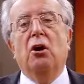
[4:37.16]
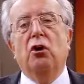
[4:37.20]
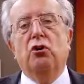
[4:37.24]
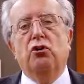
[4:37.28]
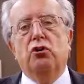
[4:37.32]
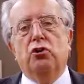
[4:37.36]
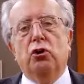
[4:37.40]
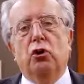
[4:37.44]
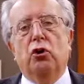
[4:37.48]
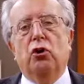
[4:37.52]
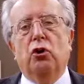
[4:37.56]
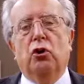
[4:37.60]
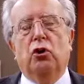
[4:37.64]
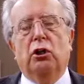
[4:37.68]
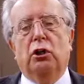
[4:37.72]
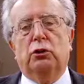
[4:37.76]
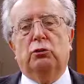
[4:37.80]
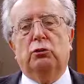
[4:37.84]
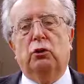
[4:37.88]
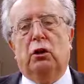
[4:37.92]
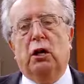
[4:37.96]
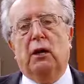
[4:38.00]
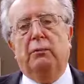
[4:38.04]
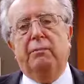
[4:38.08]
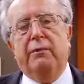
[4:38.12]
sono
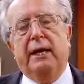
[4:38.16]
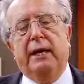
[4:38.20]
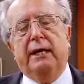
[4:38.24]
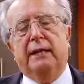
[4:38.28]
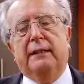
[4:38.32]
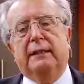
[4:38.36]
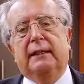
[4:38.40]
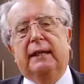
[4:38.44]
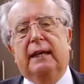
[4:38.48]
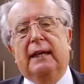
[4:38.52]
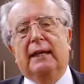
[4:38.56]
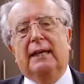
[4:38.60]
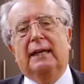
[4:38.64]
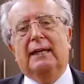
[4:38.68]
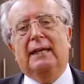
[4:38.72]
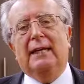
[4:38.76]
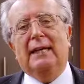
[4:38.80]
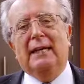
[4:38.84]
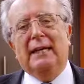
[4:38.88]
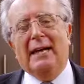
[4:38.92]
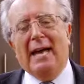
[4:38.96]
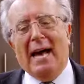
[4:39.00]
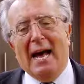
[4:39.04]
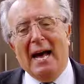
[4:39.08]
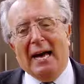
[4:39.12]
naturalmente
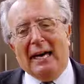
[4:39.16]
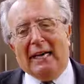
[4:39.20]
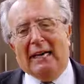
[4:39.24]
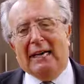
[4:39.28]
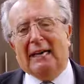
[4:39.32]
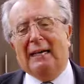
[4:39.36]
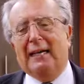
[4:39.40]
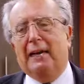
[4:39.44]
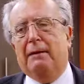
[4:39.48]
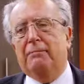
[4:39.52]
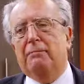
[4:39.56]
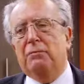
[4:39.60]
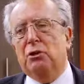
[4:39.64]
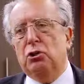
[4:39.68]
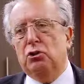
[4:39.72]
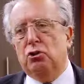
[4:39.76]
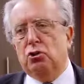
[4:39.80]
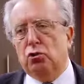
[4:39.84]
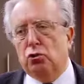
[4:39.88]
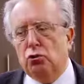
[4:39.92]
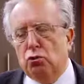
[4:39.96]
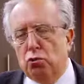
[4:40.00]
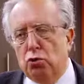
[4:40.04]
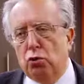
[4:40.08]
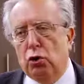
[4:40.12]
in larga
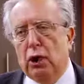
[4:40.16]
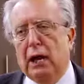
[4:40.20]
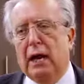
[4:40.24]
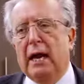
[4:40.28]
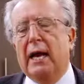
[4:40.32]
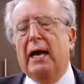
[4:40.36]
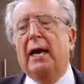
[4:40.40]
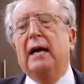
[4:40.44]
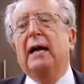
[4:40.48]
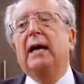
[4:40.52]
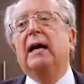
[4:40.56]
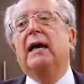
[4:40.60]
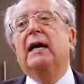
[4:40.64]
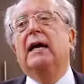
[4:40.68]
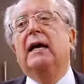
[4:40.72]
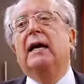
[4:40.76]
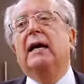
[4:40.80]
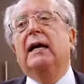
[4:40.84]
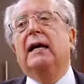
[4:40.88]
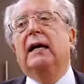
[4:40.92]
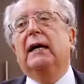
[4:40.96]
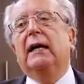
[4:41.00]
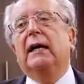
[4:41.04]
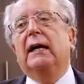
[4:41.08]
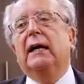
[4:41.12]
misura
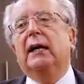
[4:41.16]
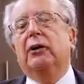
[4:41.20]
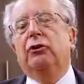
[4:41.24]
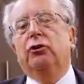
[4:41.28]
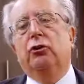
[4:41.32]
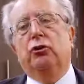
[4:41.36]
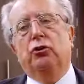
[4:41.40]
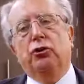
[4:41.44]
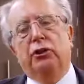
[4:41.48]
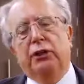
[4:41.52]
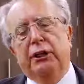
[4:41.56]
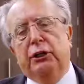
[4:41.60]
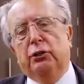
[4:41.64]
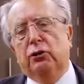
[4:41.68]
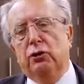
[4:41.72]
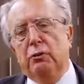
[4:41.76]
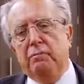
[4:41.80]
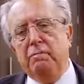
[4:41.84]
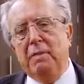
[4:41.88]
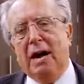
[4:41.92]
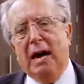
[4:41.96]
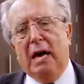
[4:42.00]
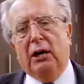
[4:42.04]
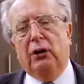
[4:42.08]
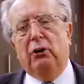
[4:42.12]
eh, non dico
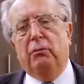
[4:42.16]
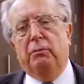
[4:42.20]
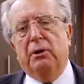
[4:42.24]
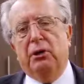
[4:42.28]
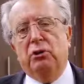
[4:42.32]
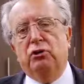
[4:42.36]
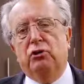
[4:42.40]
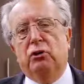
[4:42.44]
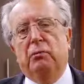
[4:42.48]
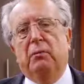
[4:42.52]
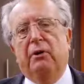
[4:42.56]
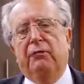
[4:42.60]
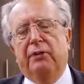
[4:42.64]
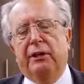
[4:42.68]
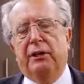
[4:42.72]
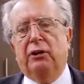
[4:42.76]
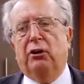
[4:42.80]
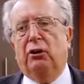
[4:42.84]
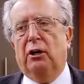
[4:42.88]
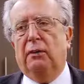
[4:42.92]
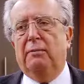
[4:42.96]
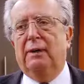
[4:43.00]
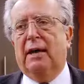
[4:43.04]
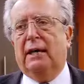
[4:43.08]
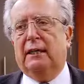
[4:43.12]
in mano, ma insomma
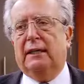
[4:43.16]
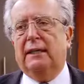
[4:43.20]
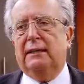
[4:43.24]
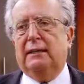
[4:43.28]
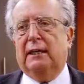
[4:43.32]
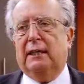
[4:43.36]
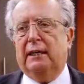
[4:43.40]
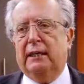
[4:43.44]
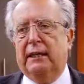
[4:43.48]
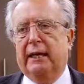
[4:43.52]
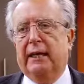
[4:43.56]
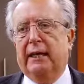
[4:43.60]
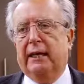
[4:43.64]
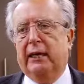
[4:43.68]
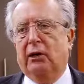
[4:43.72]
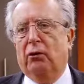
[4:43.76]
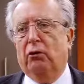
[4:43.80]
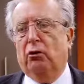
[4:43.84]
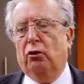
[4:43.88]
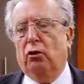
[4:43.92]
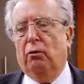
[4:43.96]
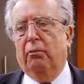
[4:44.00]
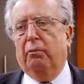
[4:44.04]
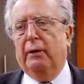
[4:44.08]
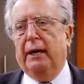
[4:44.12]
vedono le banche straniere
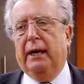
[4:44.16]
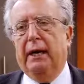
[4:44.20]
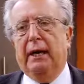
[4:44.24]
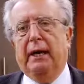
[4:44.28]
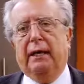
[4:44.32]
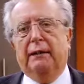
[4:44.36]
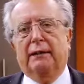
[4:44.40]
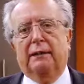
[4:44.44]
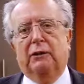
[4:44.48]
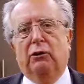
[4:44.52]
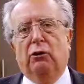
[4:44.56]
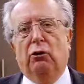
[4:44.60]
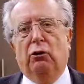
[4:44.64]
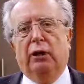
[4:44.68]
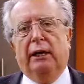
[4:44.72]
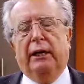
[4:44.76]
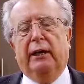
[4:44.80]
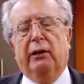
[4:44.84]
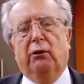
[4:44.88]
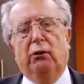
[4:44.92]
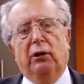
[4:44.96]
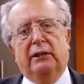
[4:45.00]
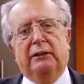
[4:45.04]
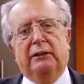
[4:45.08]
come attori o